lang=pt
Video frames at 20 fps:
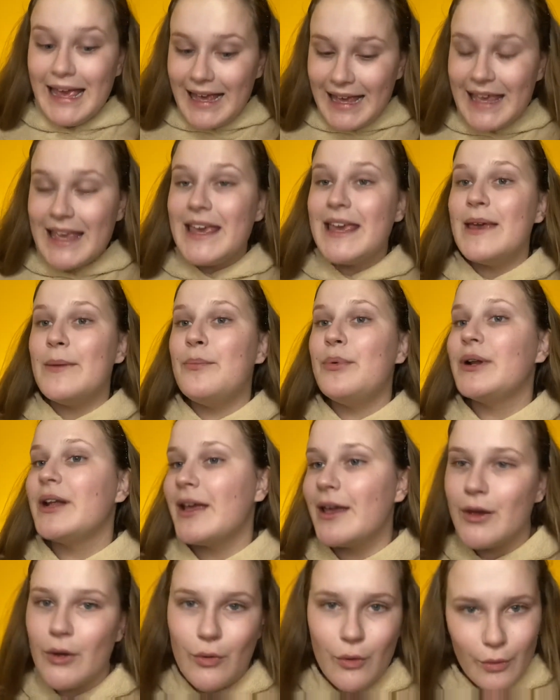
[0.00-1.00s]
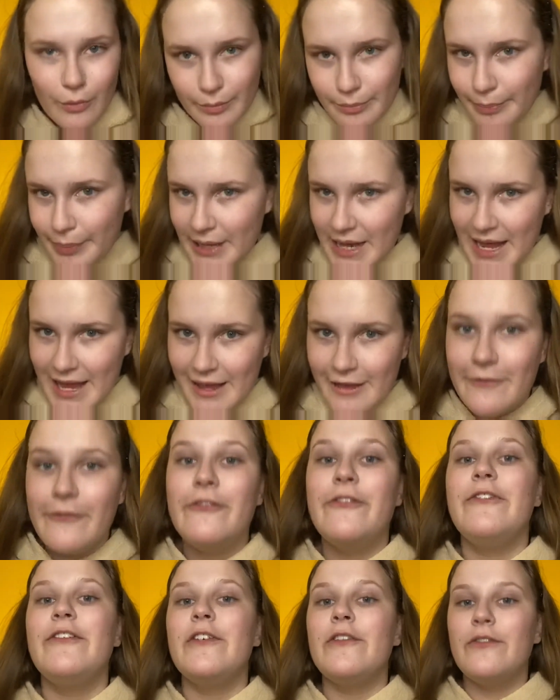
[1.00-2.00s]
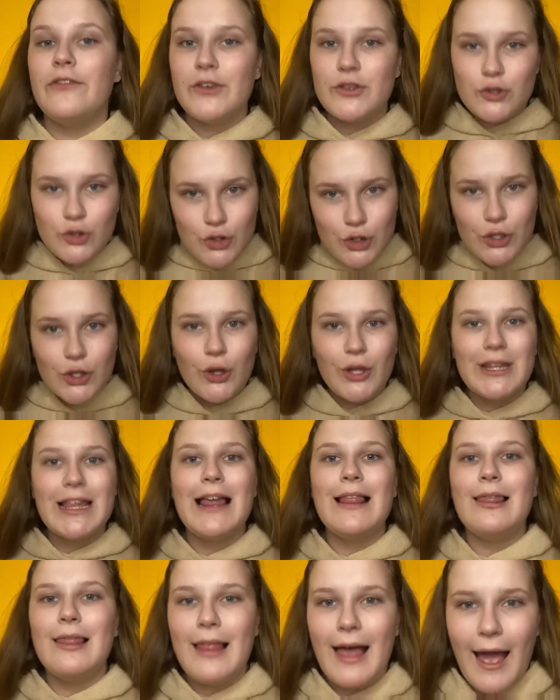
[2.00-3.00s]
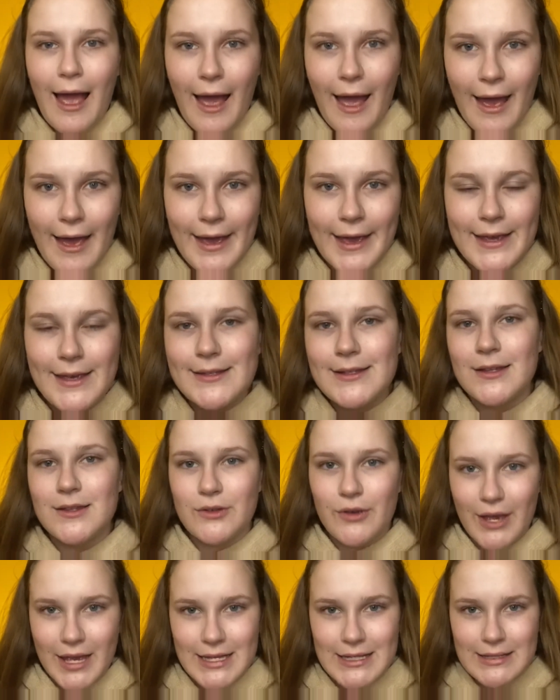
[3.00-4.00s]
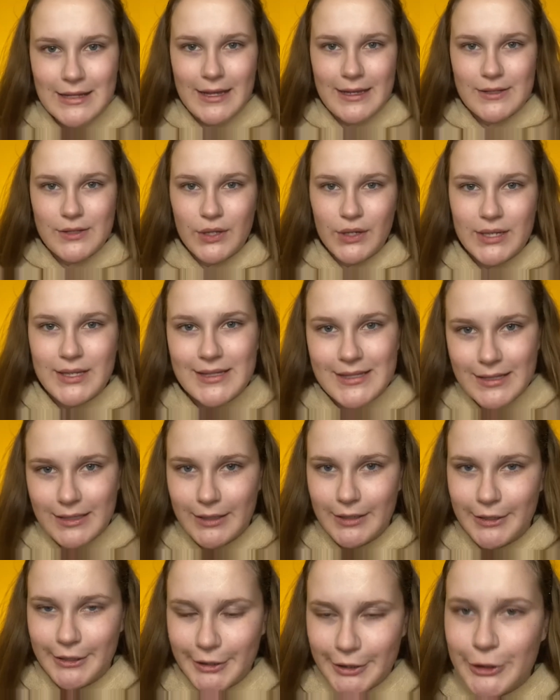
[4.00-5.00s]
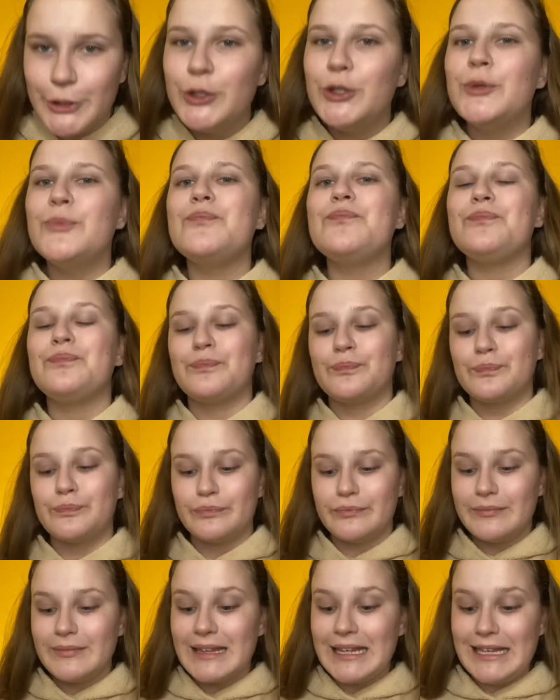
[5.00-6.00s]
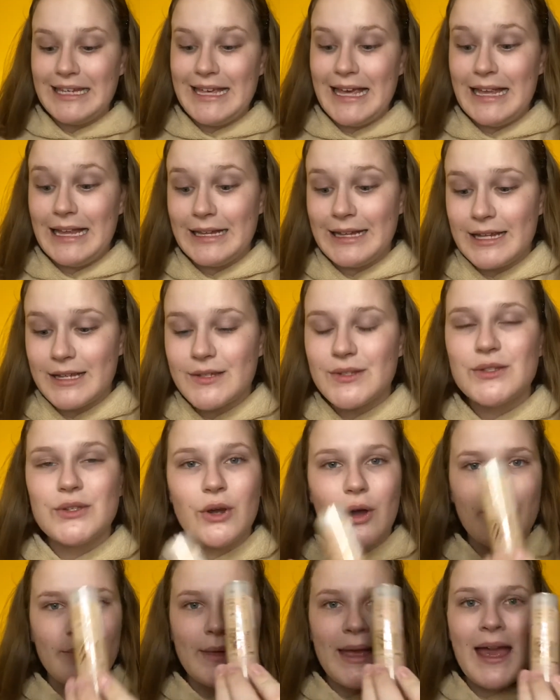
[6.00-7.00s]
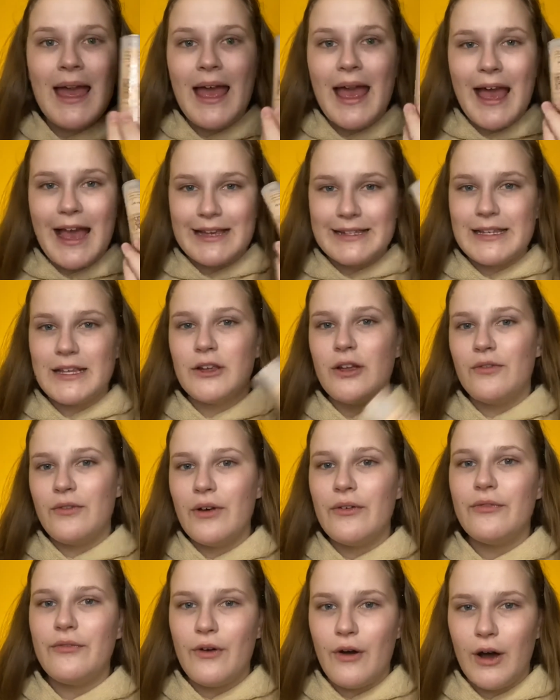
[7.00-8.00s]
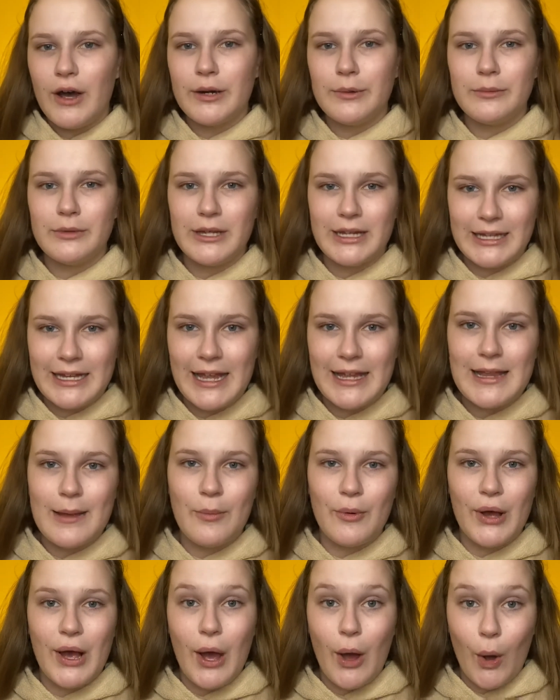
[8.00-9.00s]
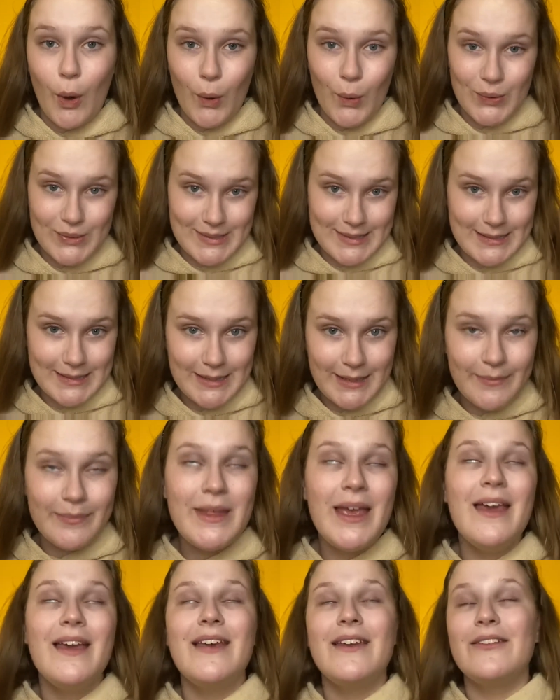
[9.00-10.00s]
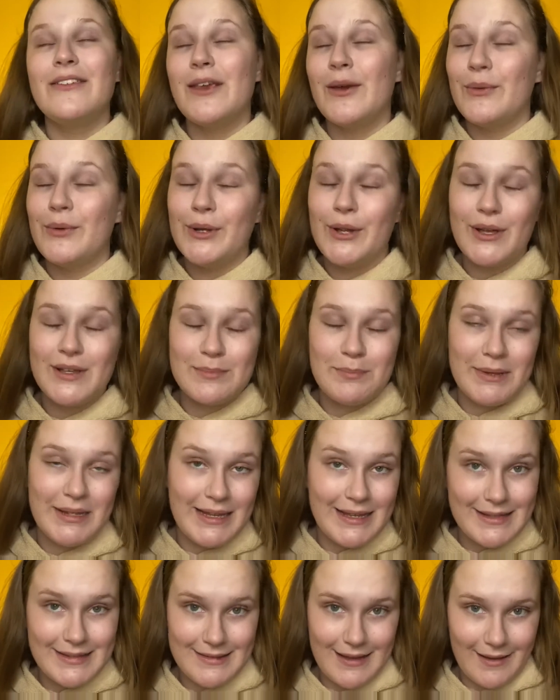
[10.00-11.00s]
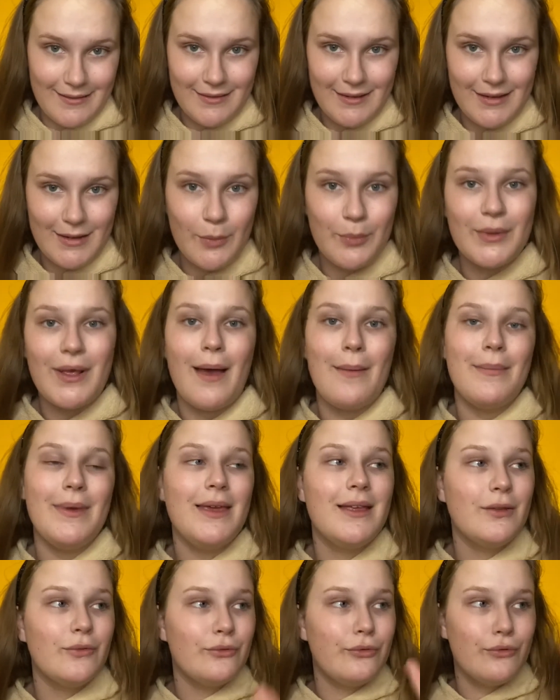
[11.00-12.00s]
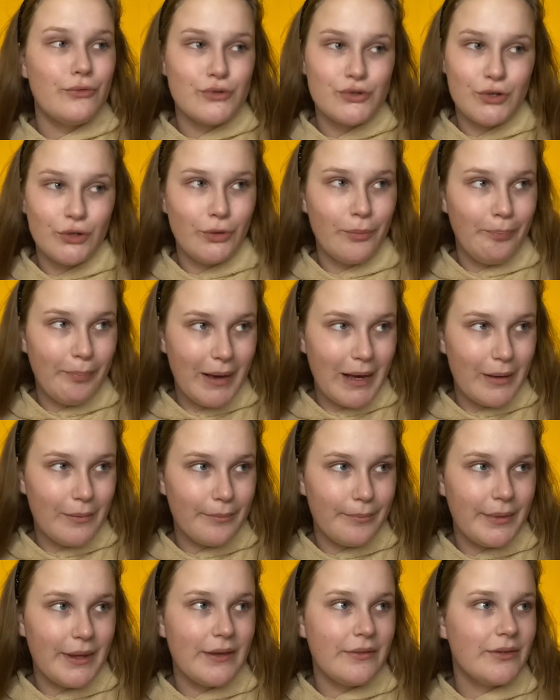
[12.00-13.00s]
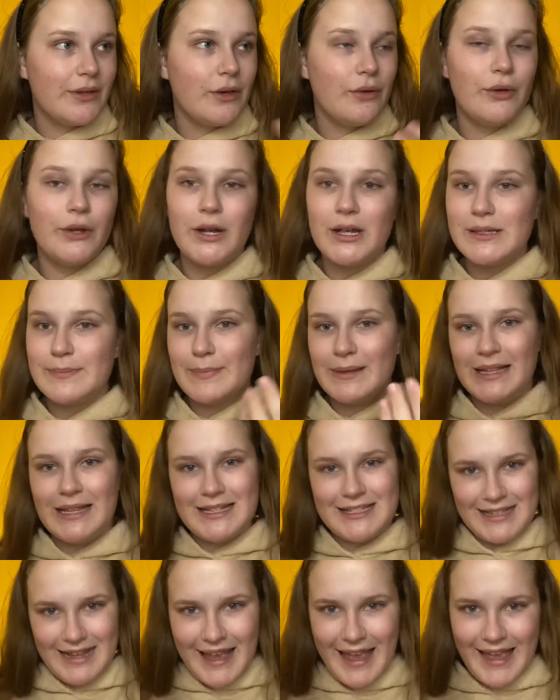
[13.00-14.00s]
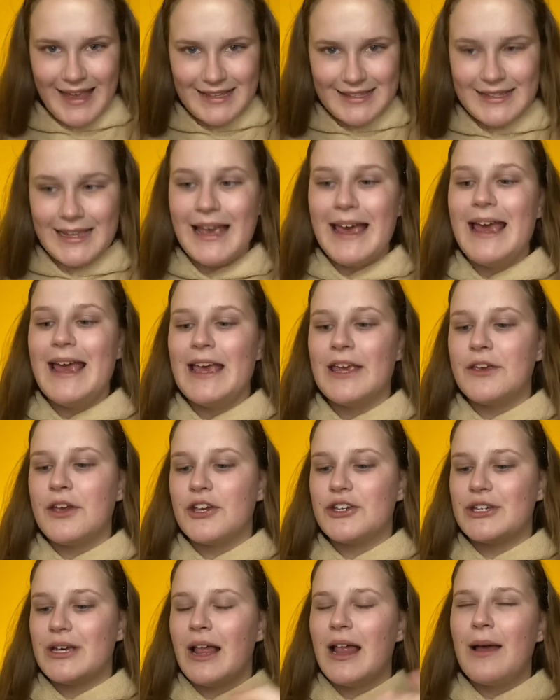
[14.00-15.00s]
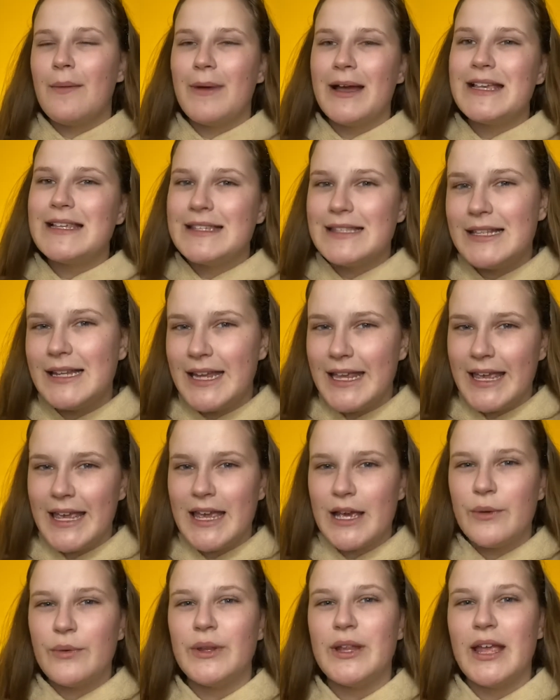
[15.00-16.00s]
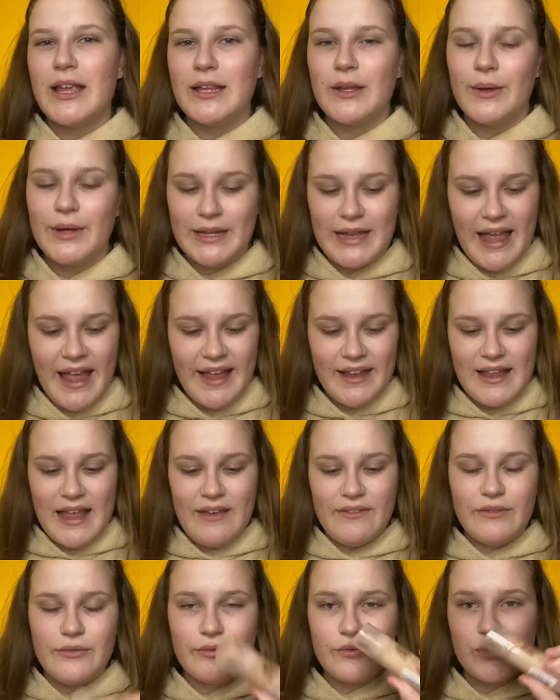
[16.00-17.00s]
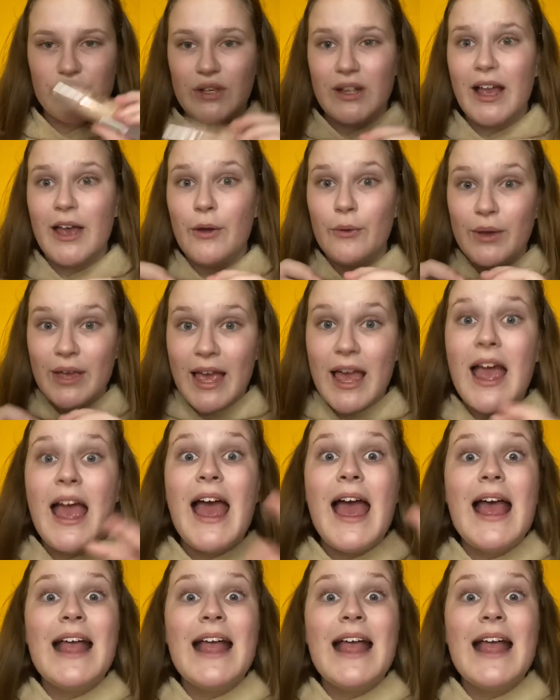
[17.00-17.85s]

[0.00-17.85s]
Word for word: E por que, que eu comprei? Vi vídeo de Dona Lai, vocês conhecem Lai Sorsano, que ela testou essa nova fórmula, né, da Boca Rosa fiquei curiosa pra testar, entendeu? Porque a minha não funciona o pump e fiquei curiosa pra testar essa. Que eu acho que ela é mais líquida, então até deve funcionar. Eu quero...